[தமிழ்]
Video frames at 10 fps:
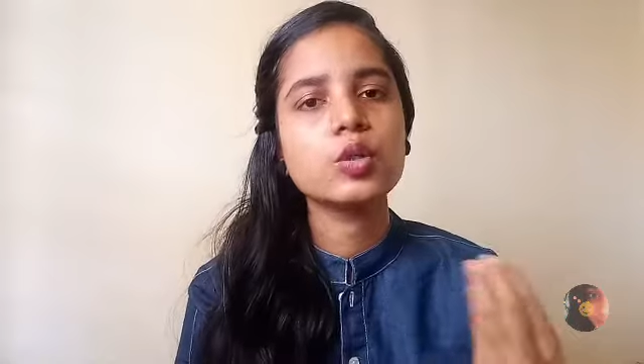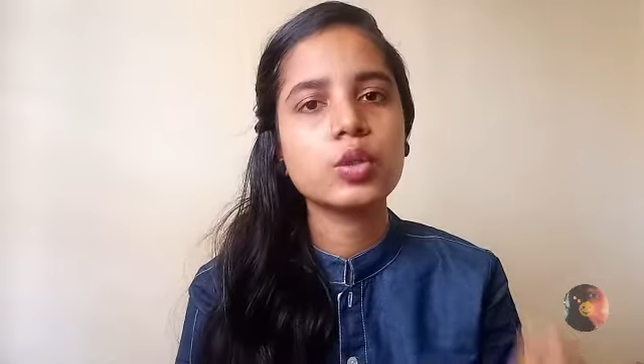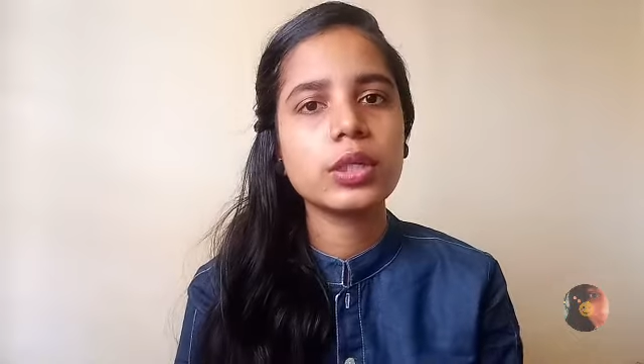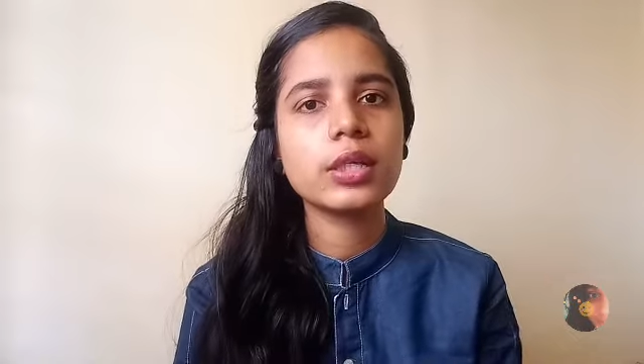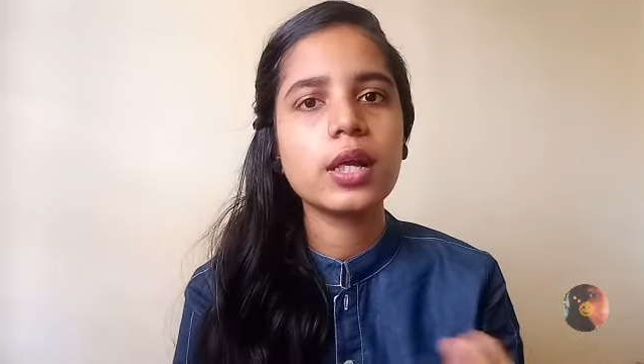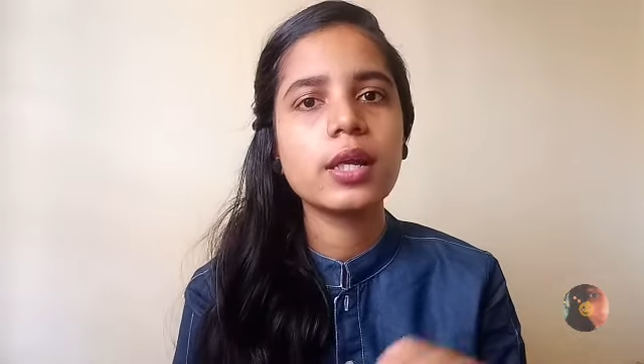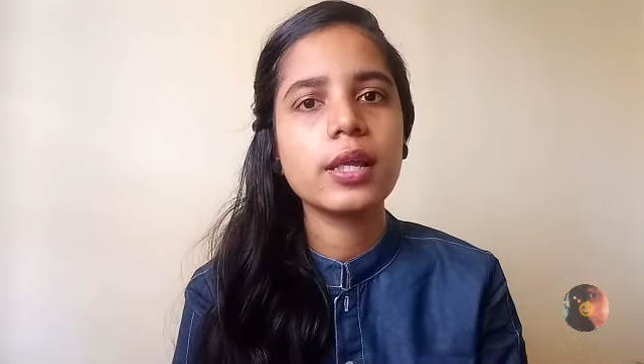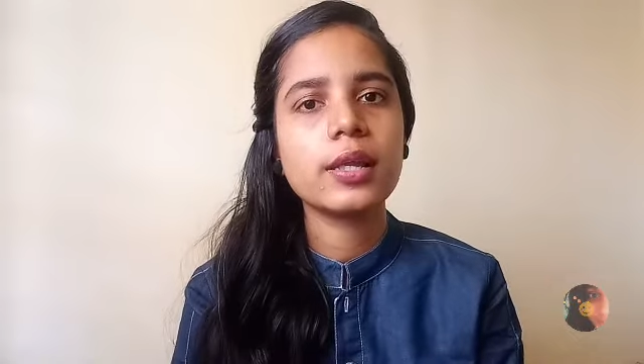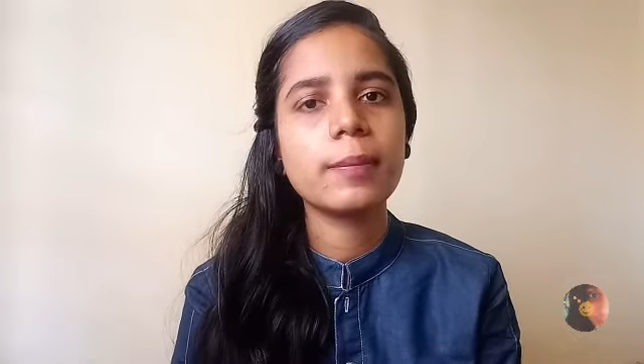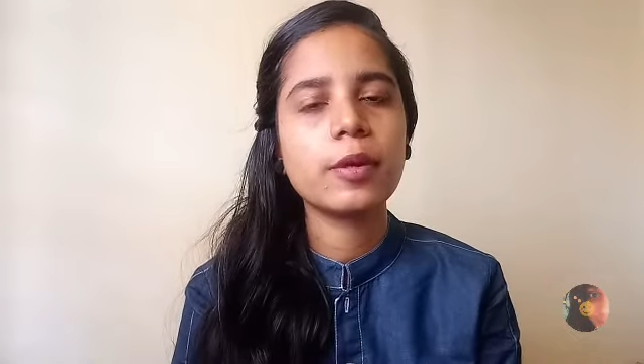ஸோ இதுக்காண்டி
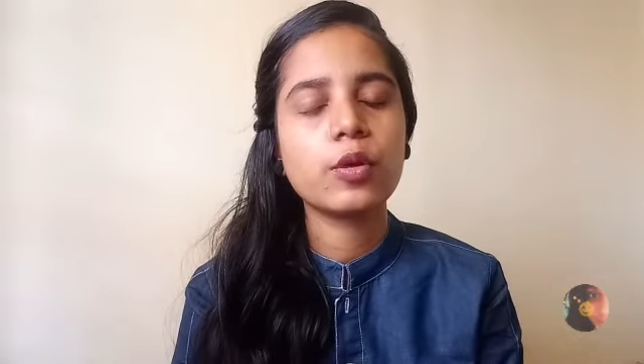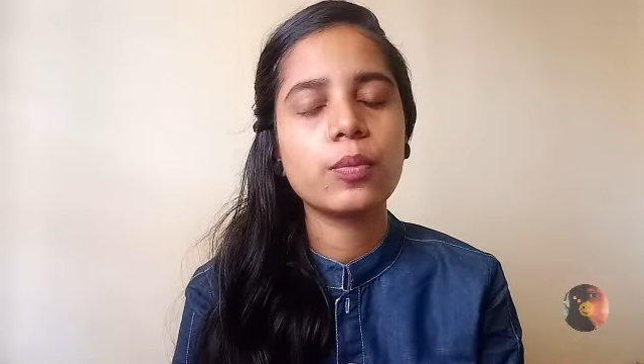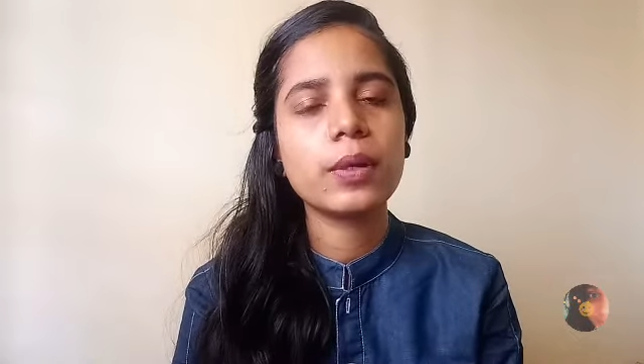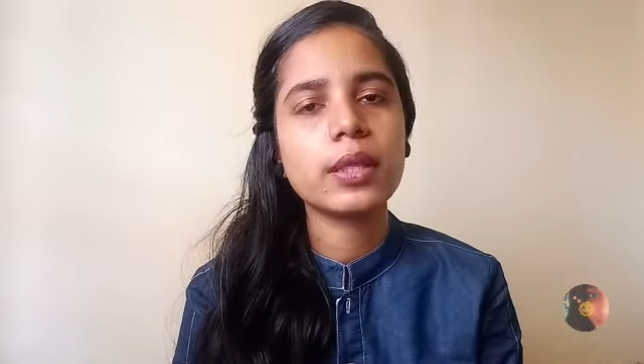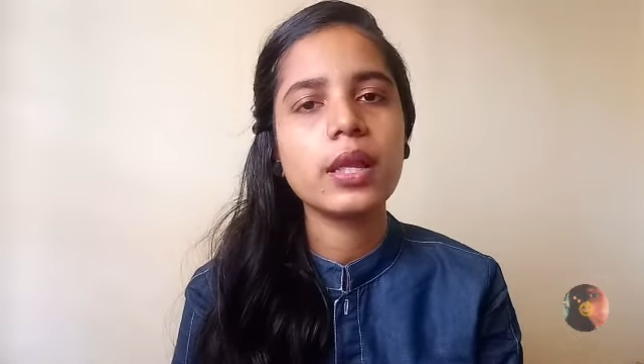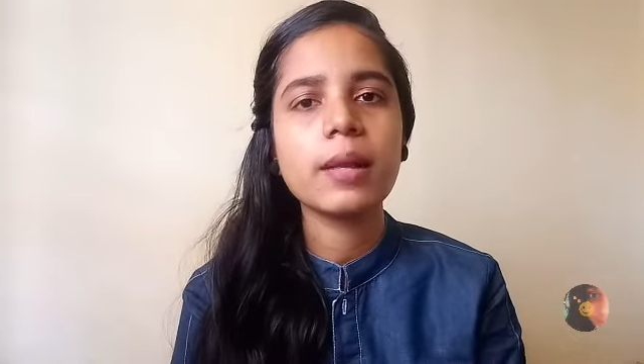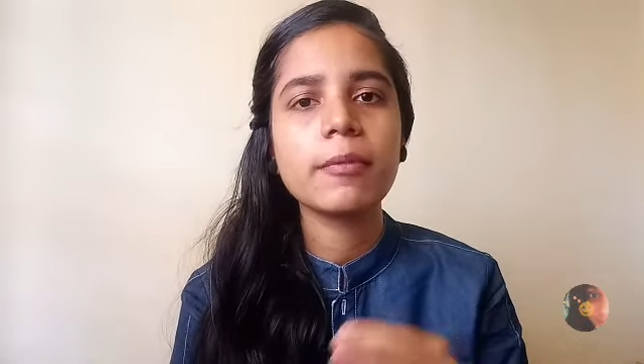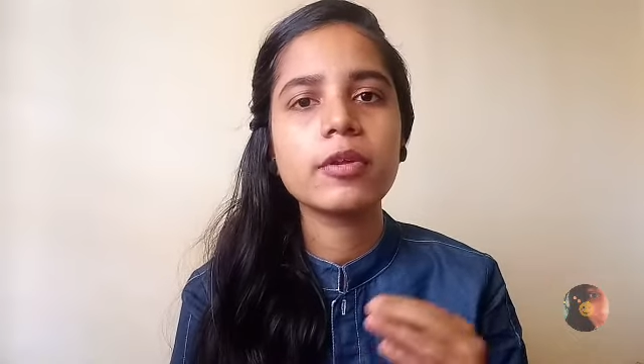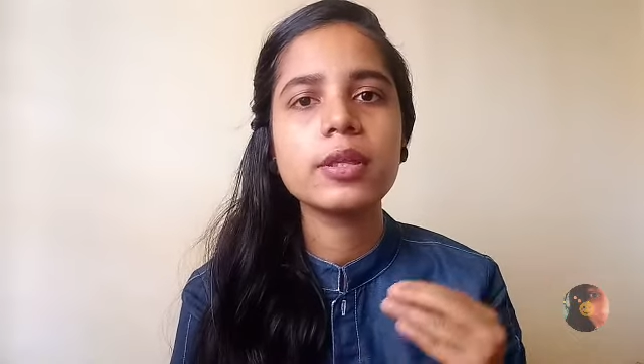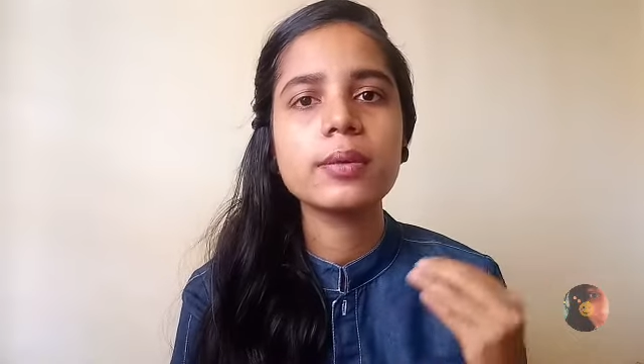என்ன பண்ணுறோம்னு பார்த்தீங்கன்னா
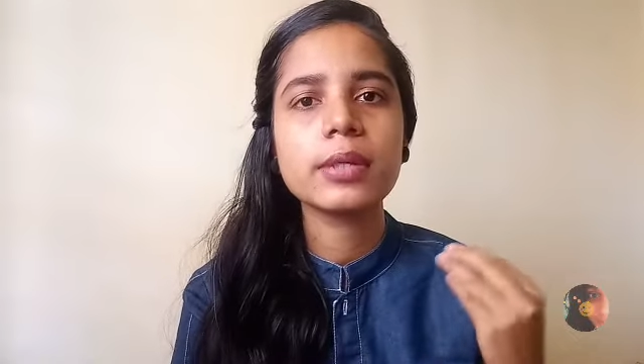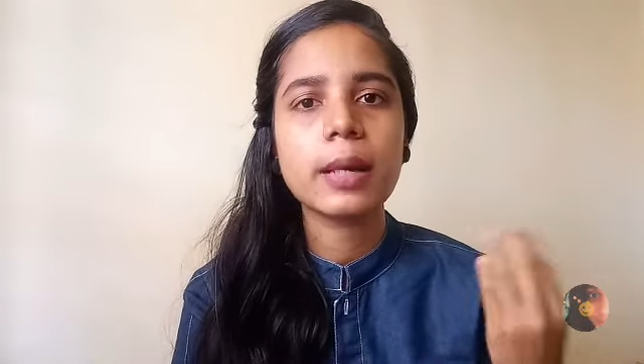நம்ம வந்து